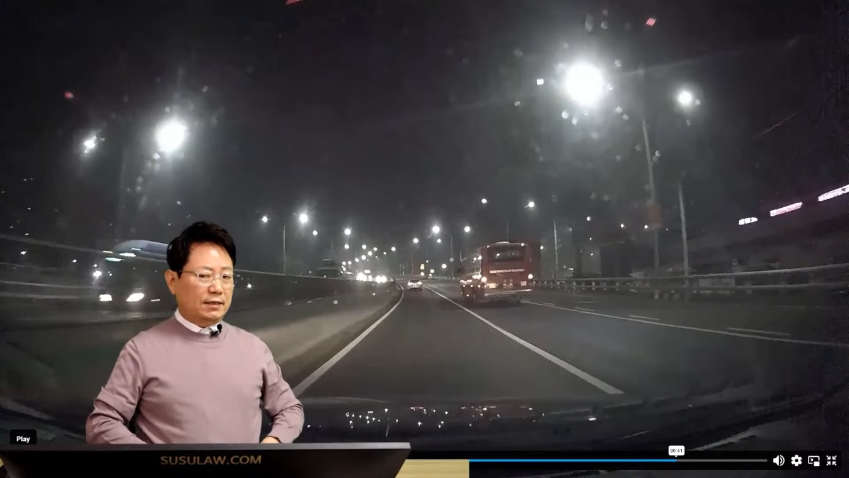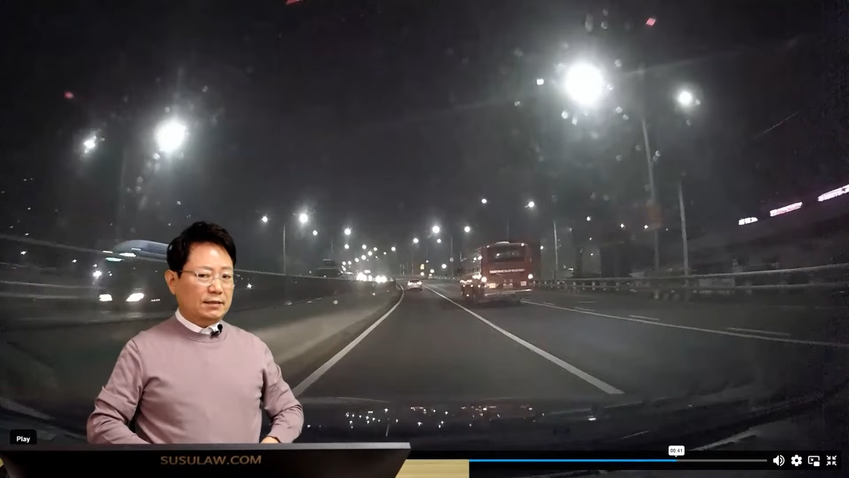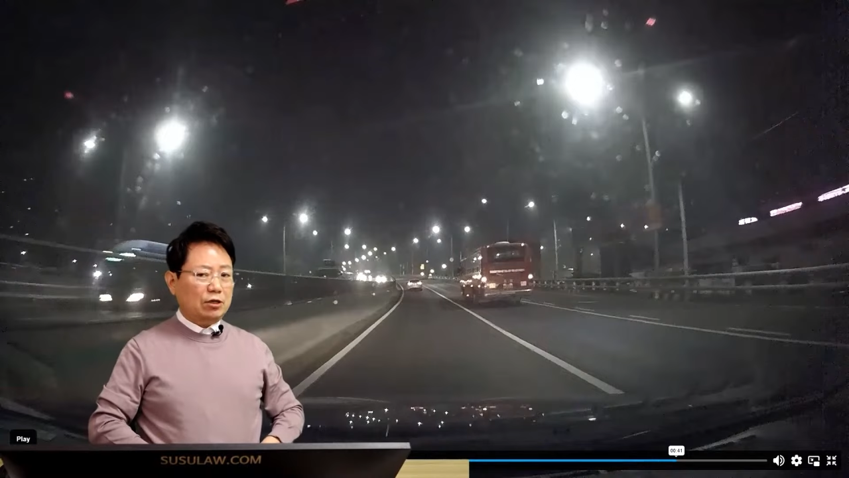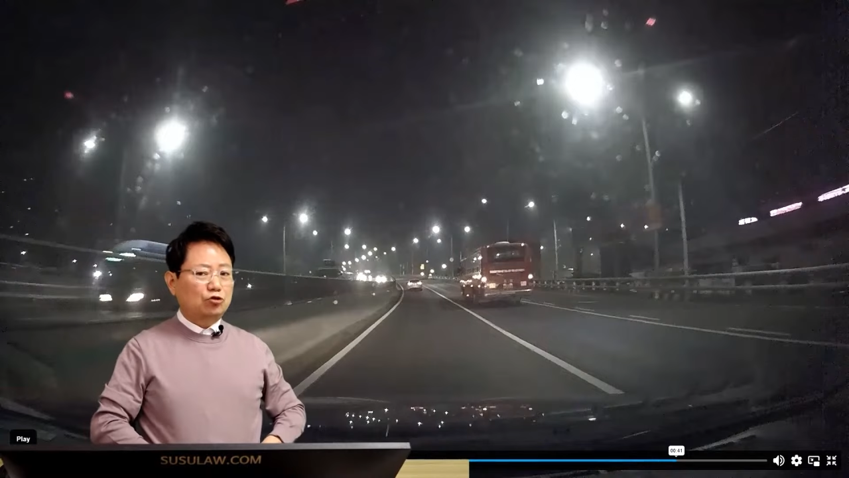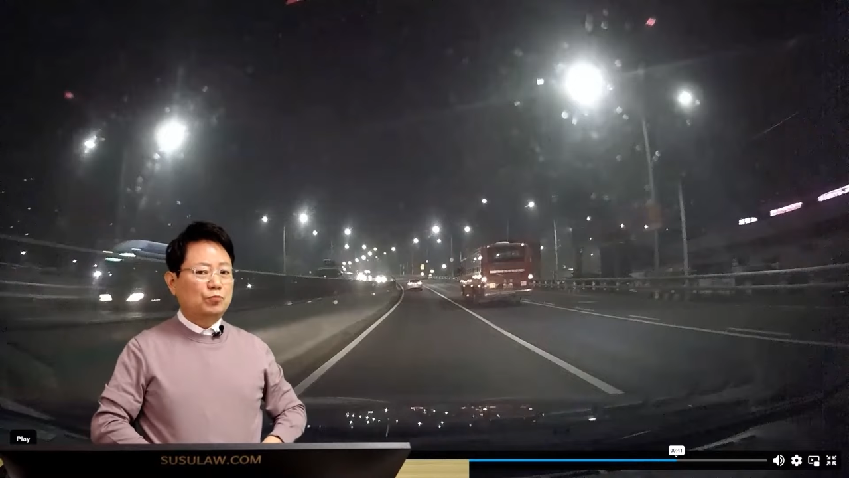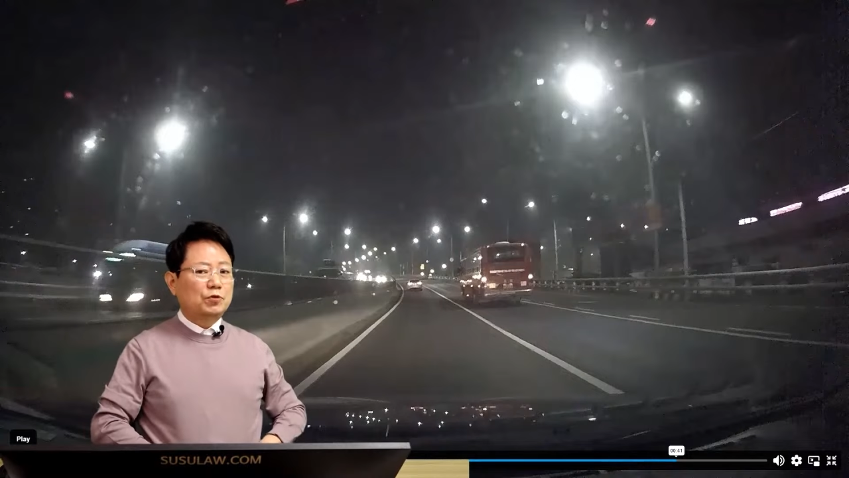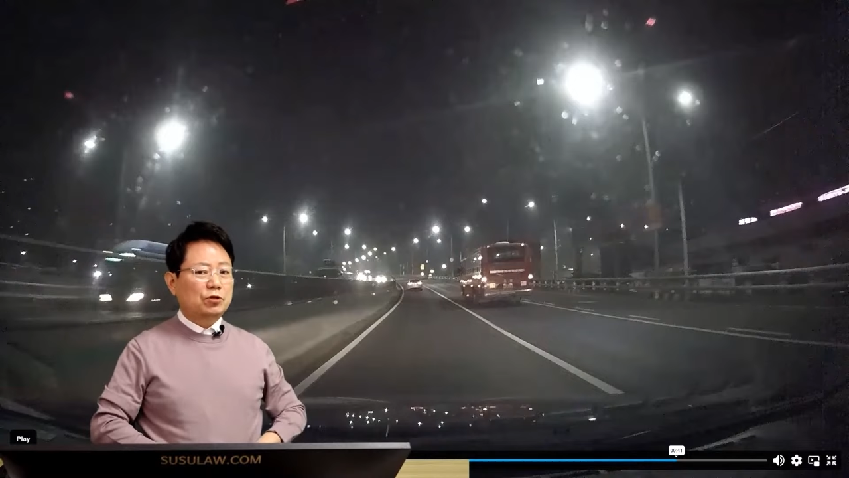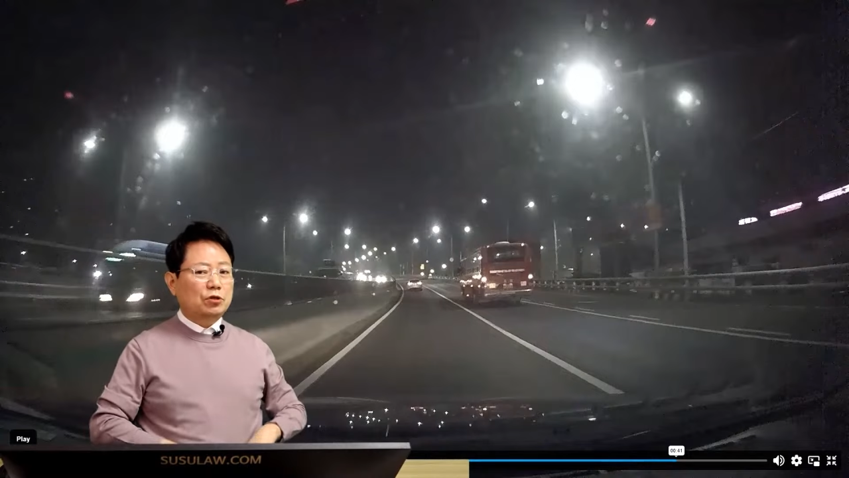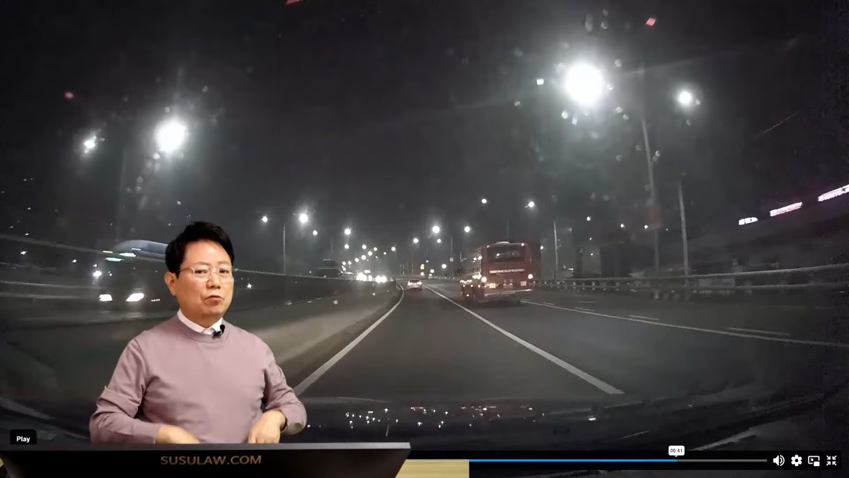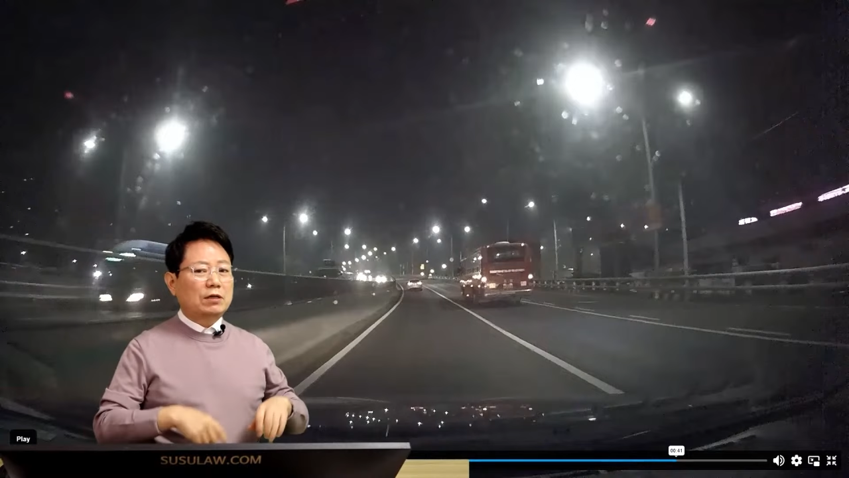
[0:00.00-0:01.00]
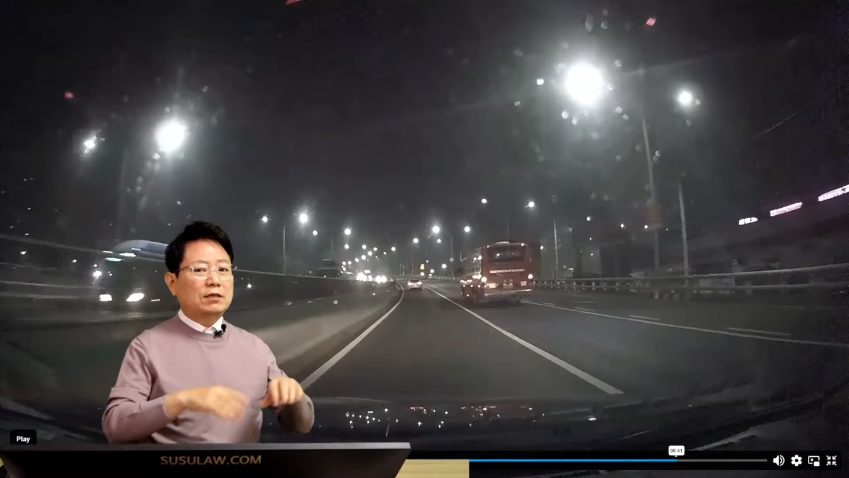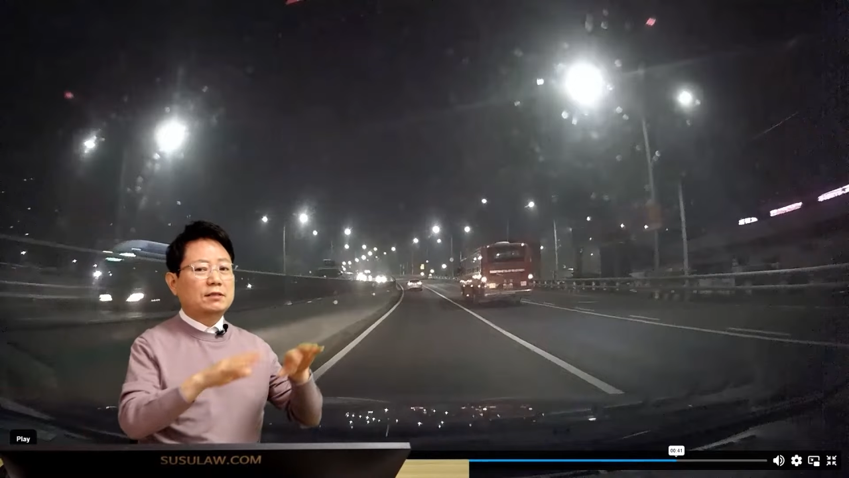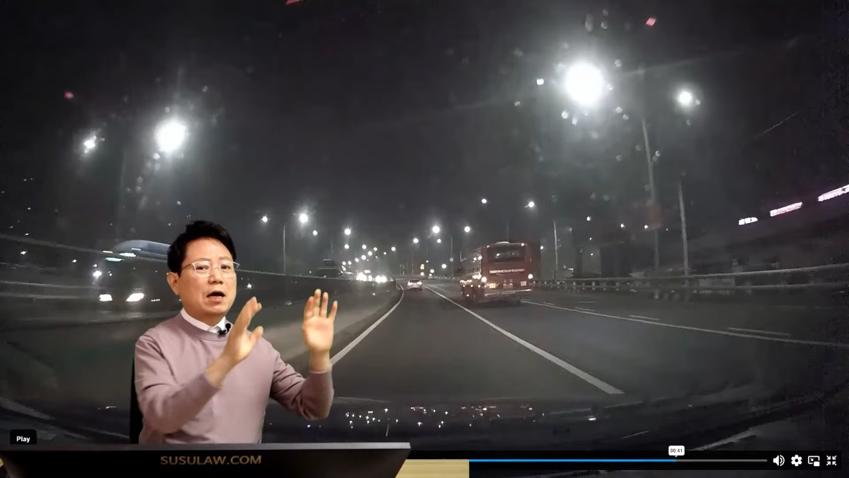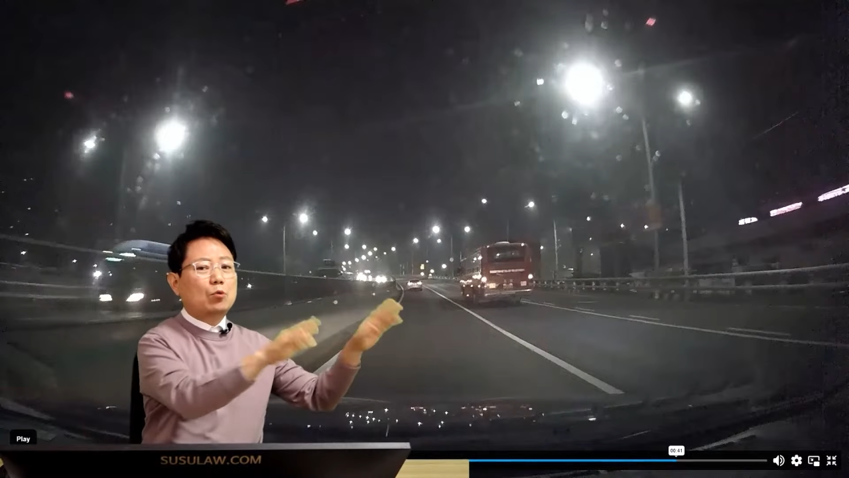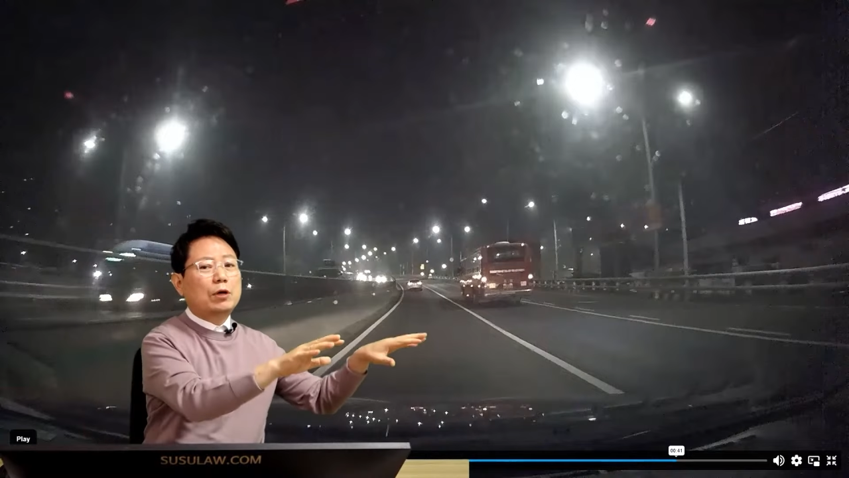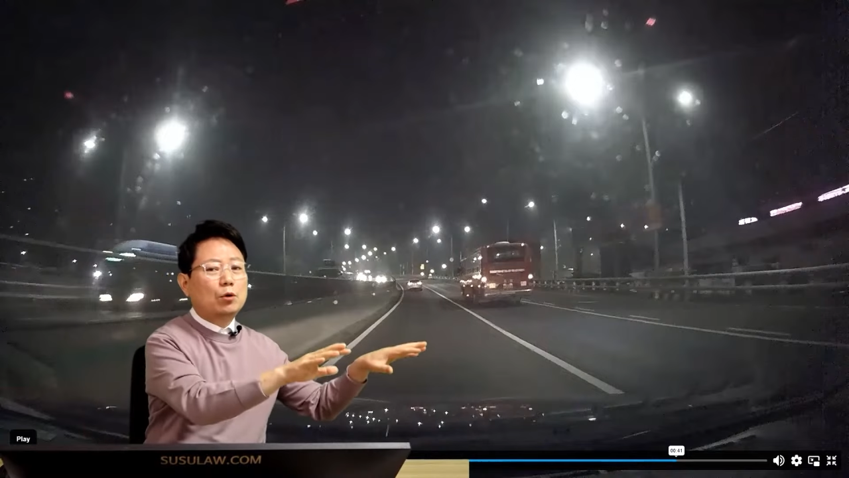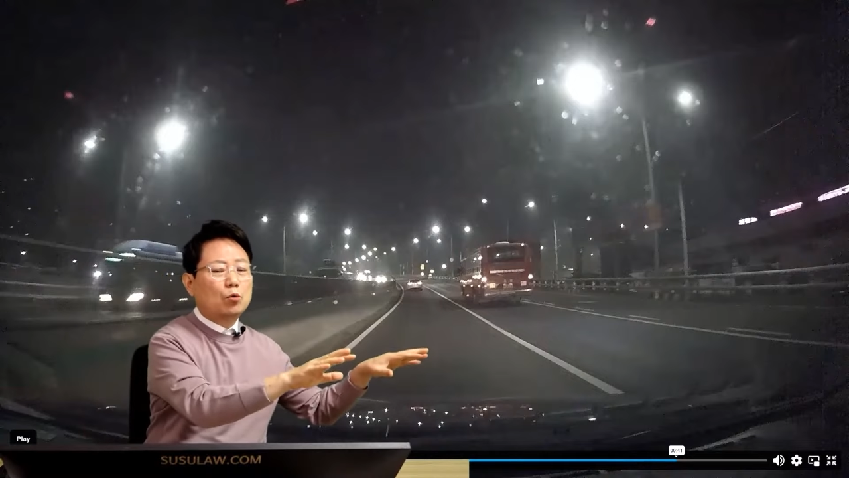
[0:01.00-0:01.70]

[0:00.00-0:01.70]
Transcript: 내 차를 훔쳐서 왔다 사고